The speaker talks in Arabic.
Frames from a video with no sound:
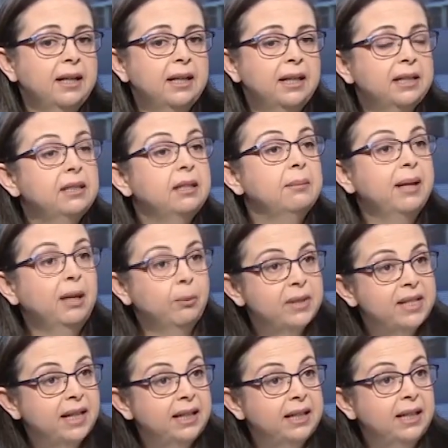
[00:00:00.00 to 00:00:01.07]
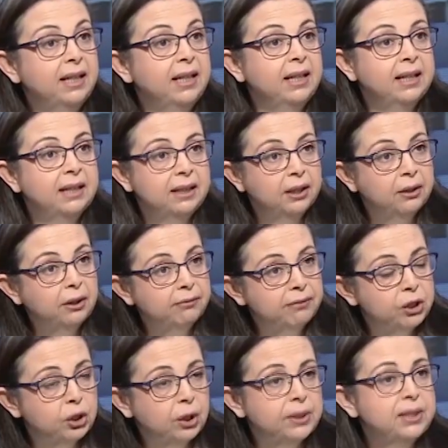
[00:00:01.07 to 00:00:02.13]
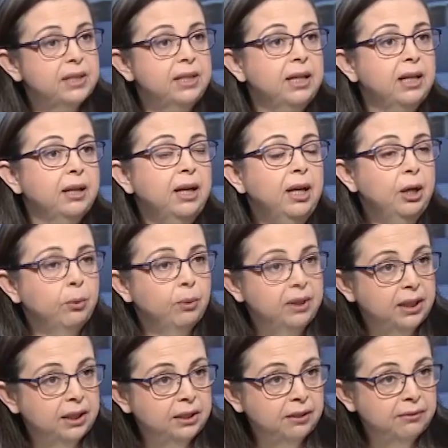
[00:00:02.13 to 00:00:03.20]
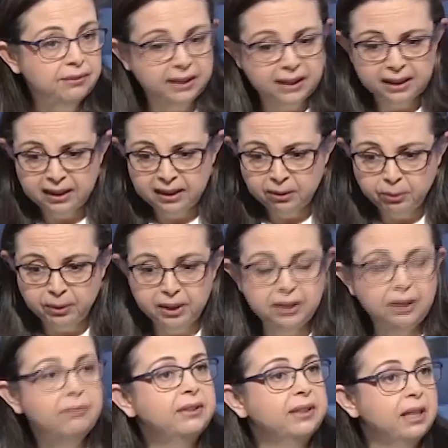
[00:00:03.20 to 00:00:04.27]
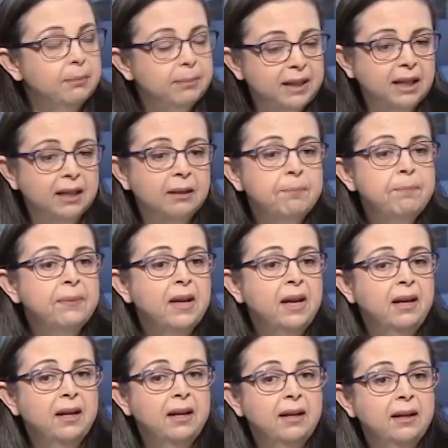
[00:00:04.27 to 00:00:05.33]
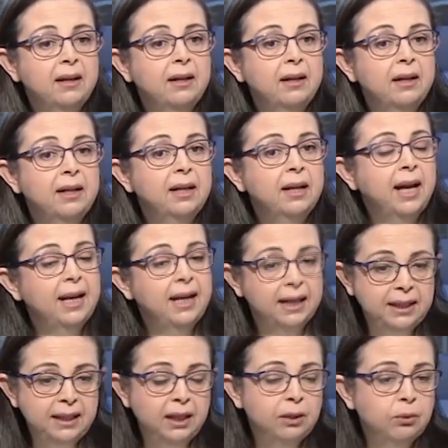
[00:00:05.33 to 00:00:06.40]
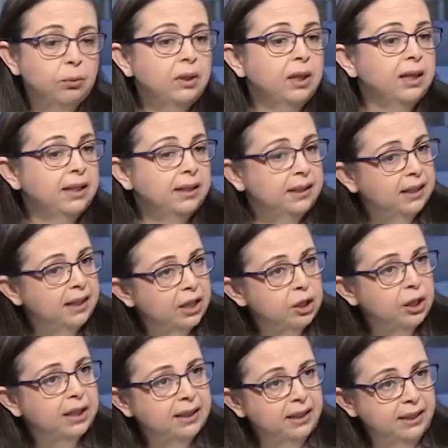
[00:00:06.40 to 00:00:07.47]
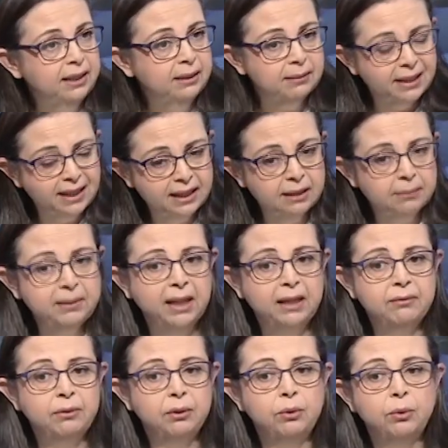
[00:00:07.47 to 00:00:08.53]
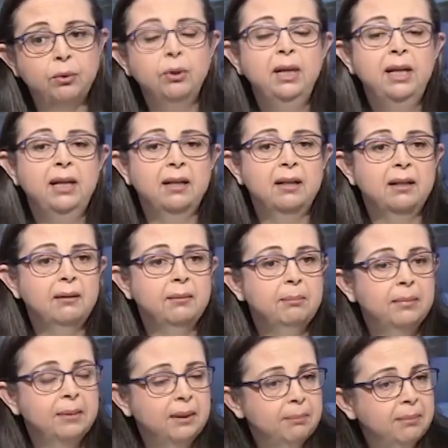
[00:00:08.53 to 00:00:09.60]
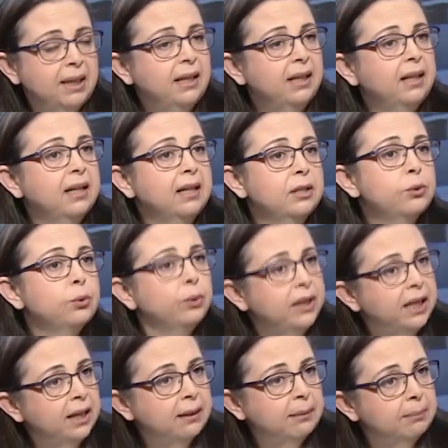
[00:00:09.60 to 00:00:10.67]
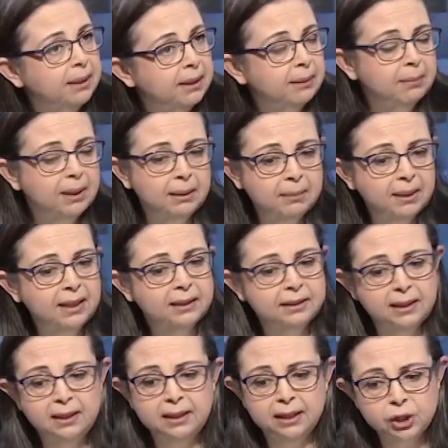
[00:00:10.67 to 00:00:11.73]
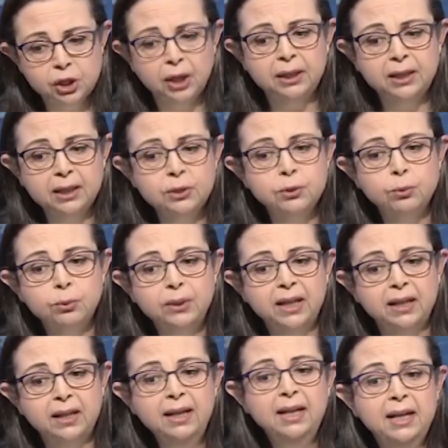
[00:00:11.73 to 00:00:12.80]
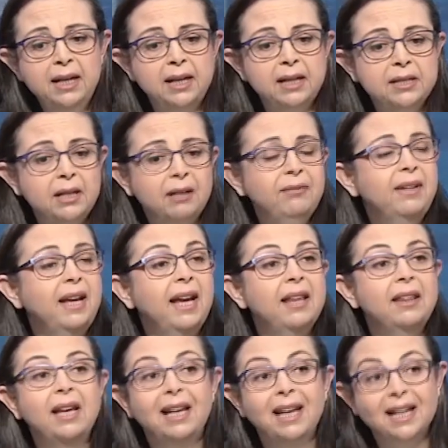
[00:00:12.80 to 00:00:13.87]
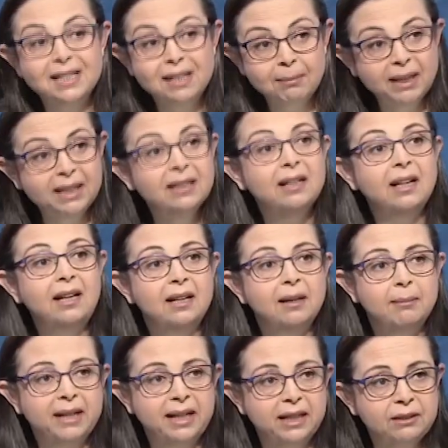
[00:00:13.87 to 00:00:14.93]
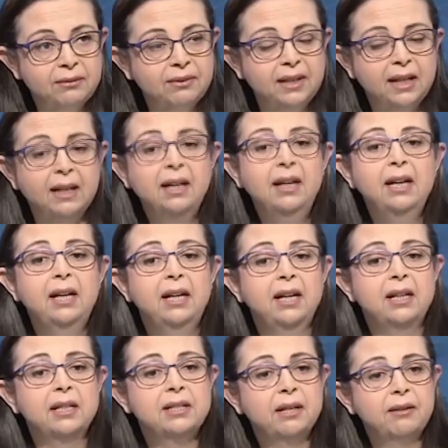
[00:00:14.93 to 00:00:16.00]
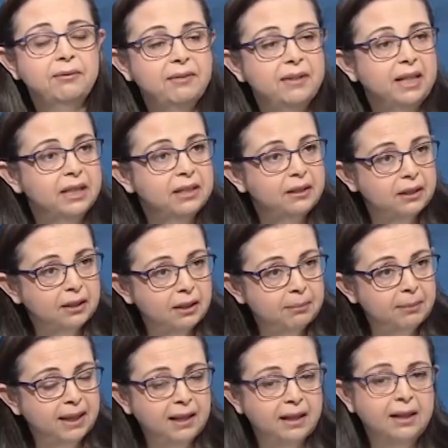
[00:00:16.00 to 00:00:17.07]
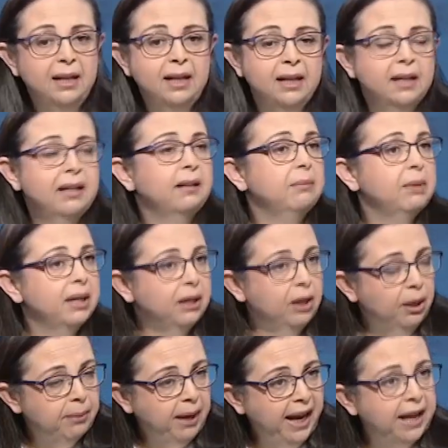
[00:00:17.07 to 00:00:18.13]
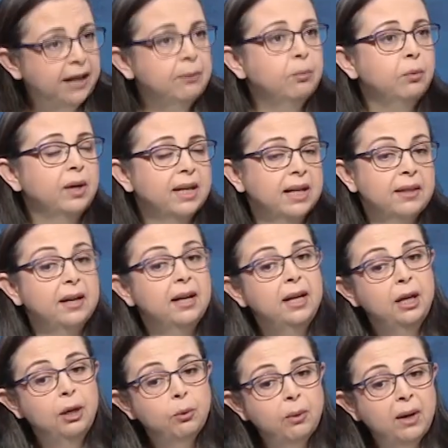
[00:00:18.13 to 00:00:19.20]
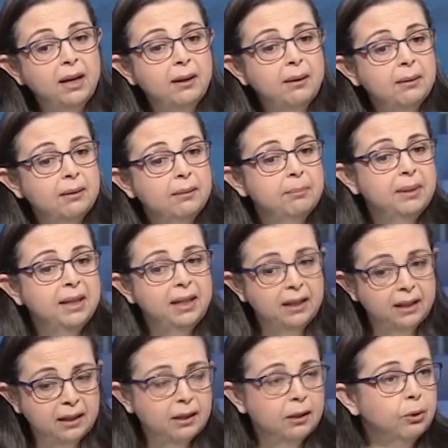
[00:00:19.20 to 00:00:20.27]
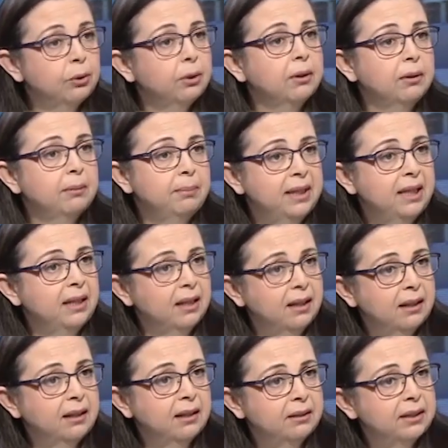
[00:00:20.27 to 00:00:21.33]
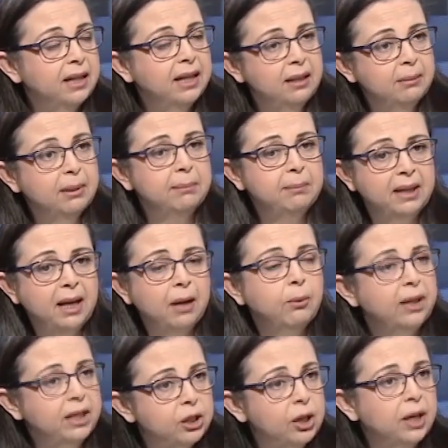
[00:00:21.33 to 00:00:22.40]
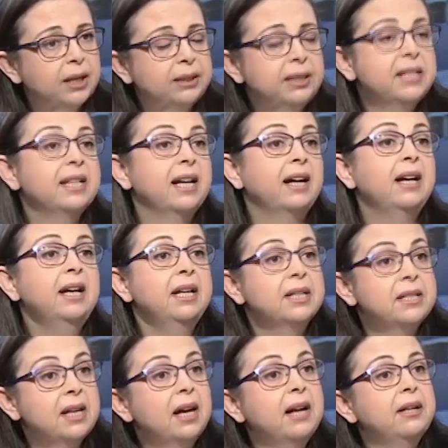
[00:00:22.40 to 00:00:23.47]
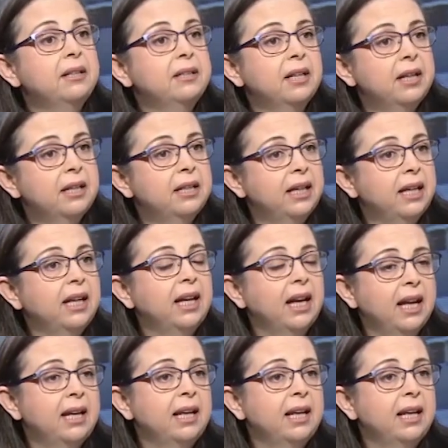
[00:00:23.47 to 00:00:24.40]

اتباع وسائل النظافة الشخصية والنظافة ونظافة البيئة هلا لا شك نحن كلنا بنعرف انه بال داخل سوريا بالبلد الشقيق سوريا آه، صار في هذه الأزمات كلها مرقت فيها آه، صار في اضطراب لحرب آه، وكذا وب تقريبا بأوائل شهر تسعة ظهرت هذه